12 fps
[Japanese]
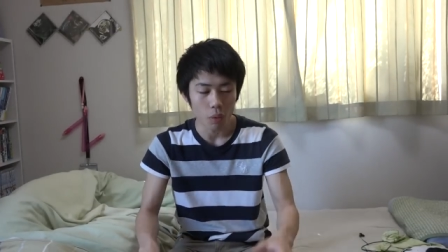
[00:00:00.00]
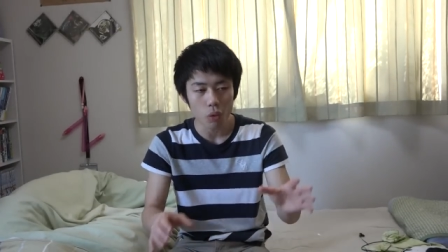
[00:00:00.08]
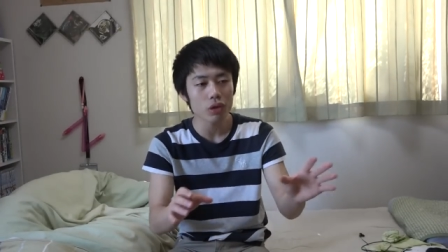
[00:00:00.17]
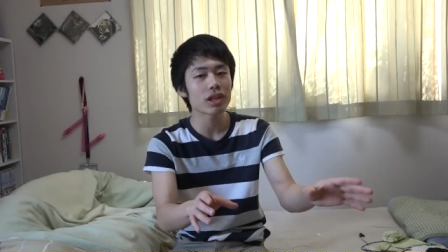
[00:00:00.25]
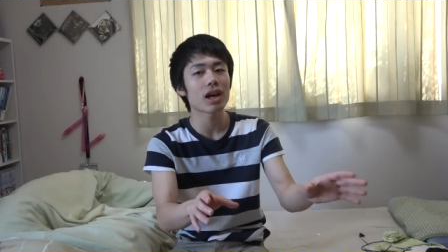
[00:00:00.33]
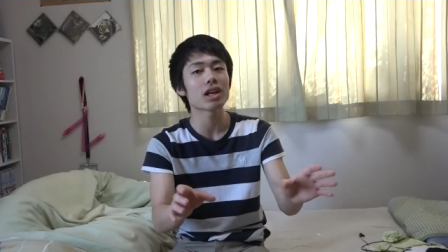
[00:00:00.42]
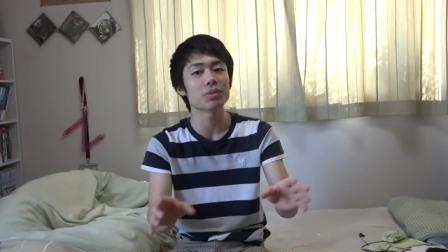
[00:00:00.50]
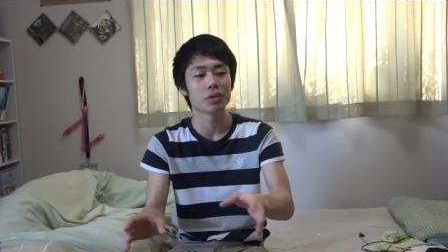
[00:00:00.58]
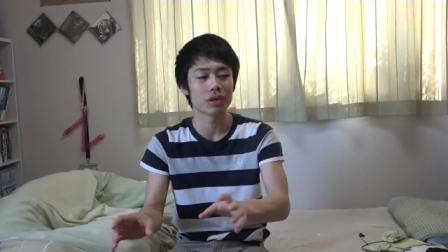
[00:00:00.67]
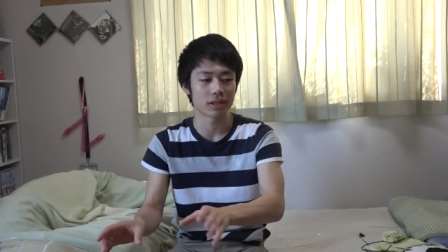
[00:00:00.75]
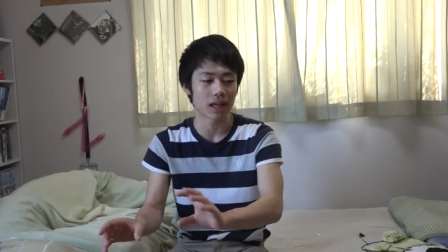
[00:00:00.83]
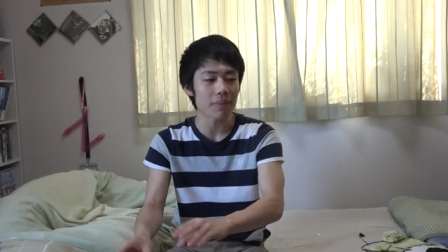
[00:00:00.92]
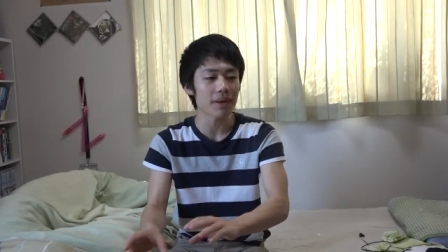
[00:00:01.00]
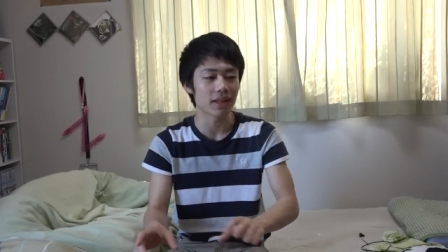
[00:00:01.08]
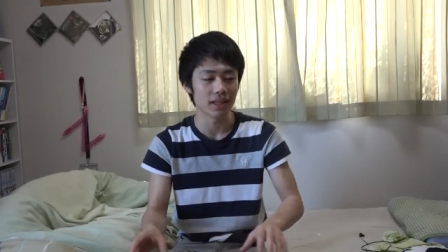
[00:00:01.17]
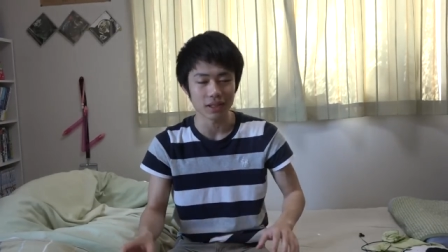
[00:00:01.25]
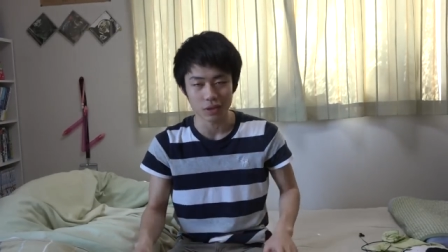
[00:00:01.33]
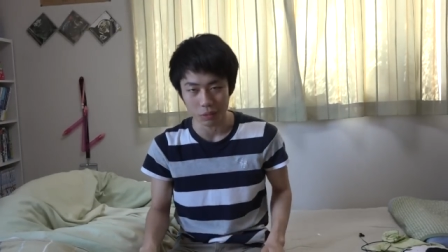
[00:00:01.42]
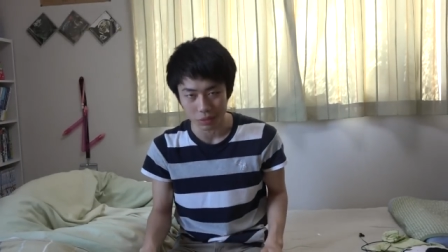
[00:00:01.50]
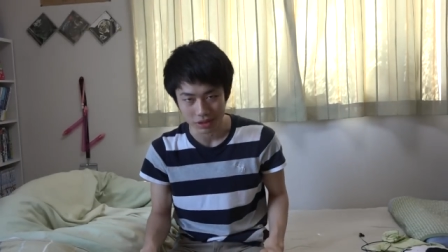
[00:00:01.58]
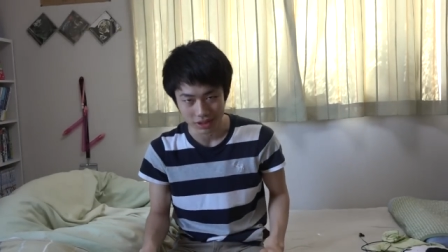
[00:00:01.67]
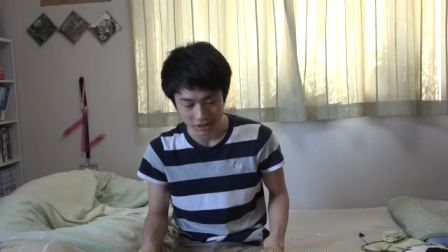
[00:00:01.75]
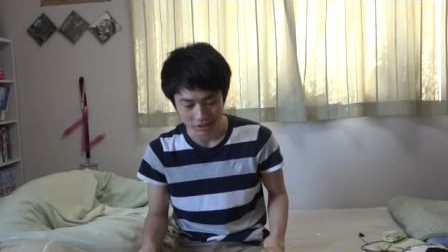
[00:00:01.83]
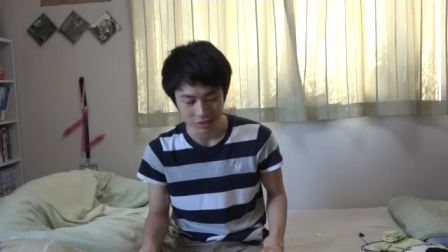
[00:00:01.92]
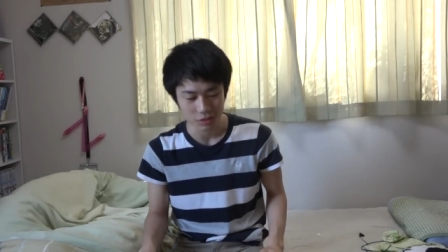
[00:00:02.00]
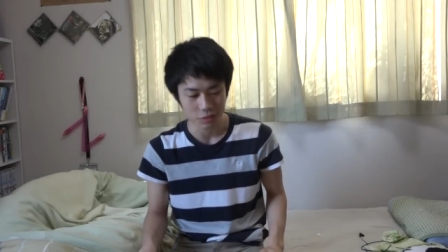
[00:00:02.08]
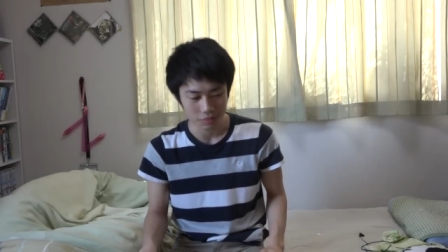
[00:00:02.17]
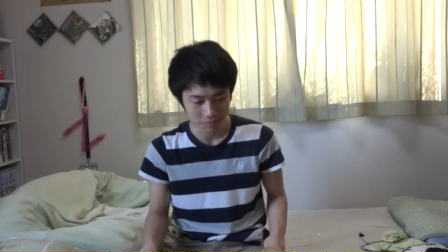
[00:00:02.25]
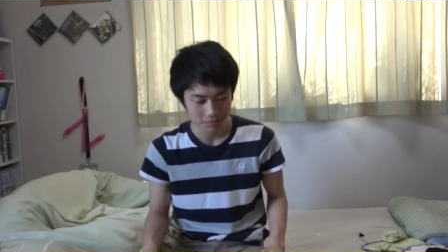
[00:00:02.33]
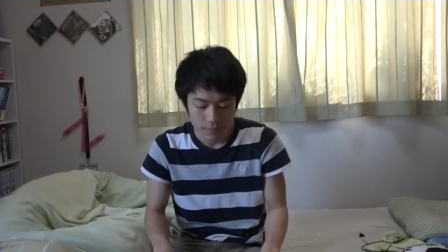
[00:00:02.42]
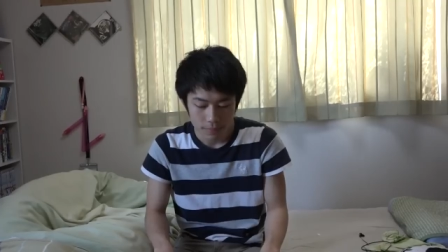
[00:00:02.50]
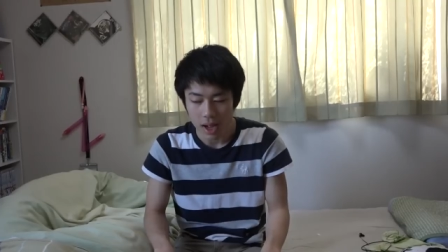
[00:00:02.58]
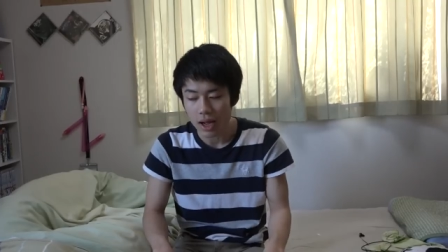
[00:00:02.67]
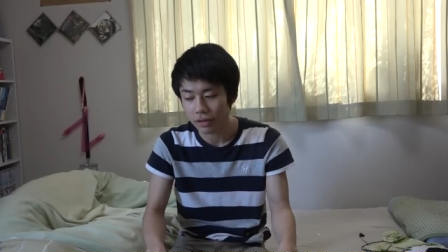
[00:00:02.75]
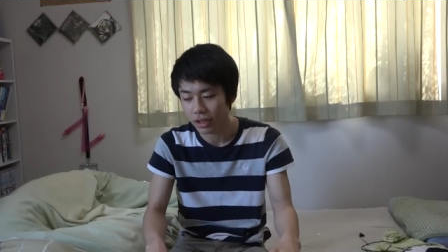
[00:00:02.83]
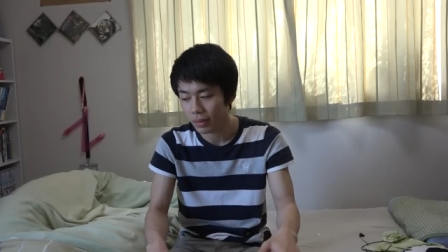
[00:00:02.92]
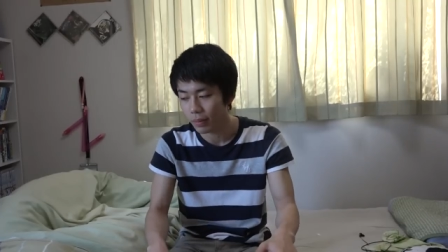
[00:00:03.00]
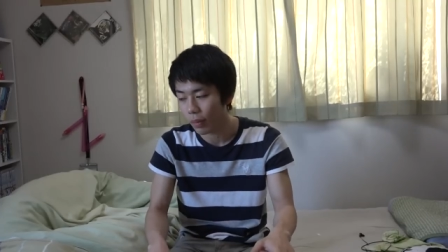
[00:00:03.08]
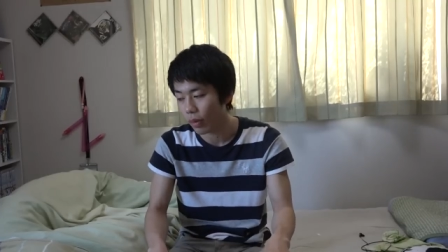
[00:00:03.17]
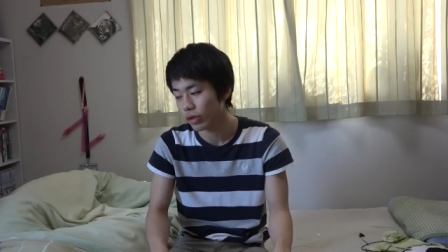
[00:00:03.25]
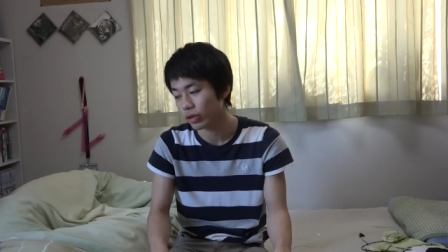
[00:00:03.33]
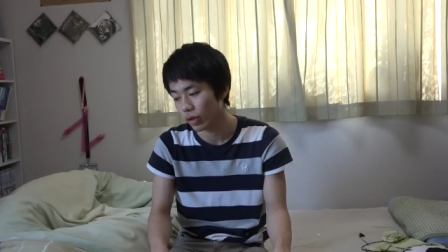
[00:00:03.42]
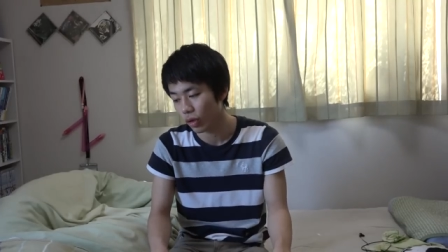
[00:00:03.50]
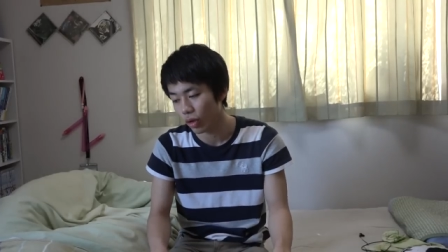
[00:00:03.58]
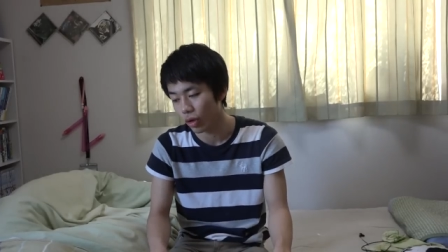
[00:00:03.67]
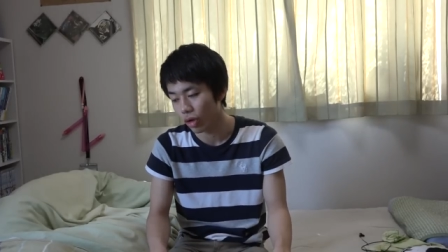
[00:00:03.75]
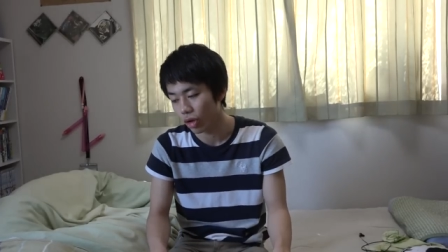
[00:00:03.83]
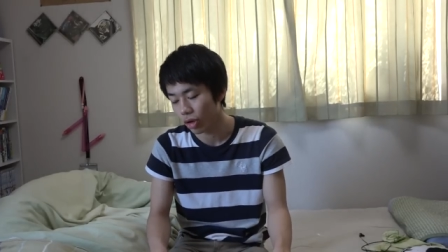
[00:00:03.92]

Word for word: 置いてあるものは食べていいと思っててずっと、ある日僕と、